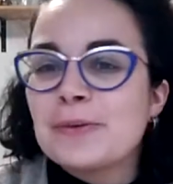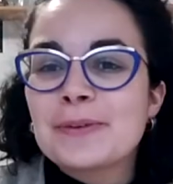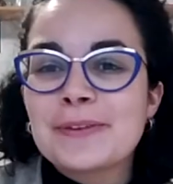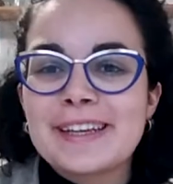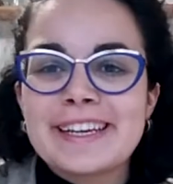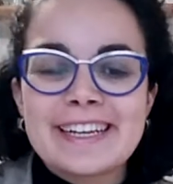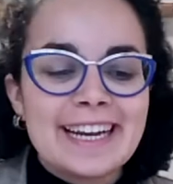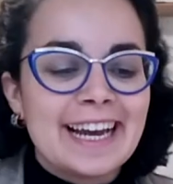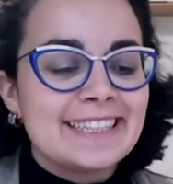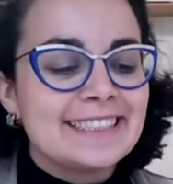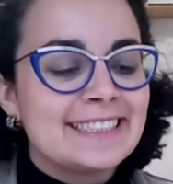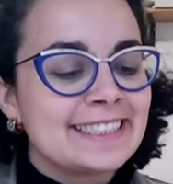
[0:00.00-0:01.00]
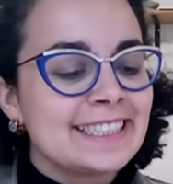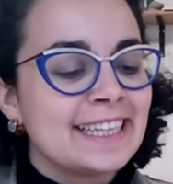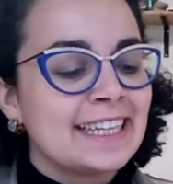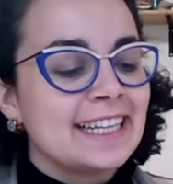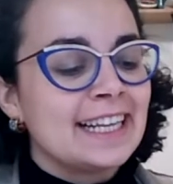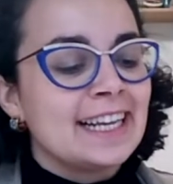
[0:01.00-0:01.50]
On s'éclate.
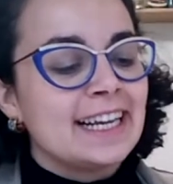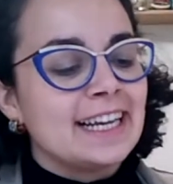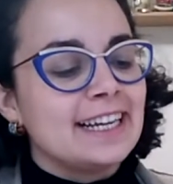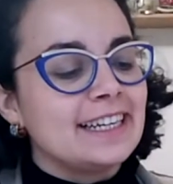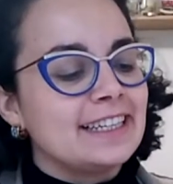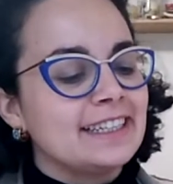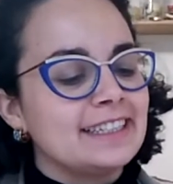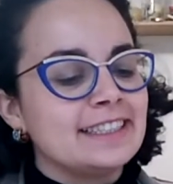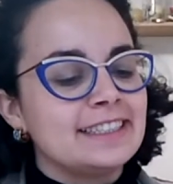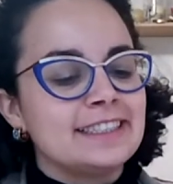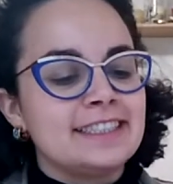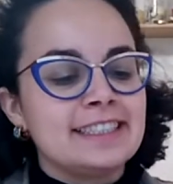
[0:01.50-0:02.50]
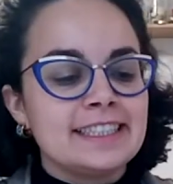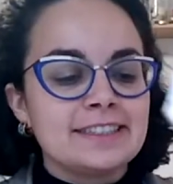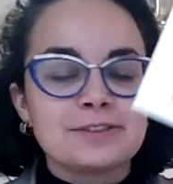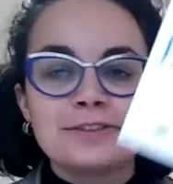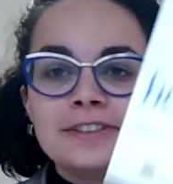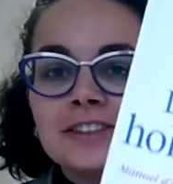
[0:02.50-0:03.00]
Euh, j'ai
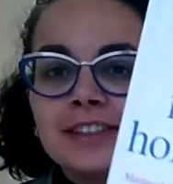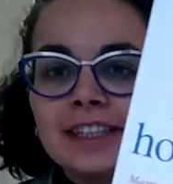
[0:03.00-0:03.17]
trouvé ce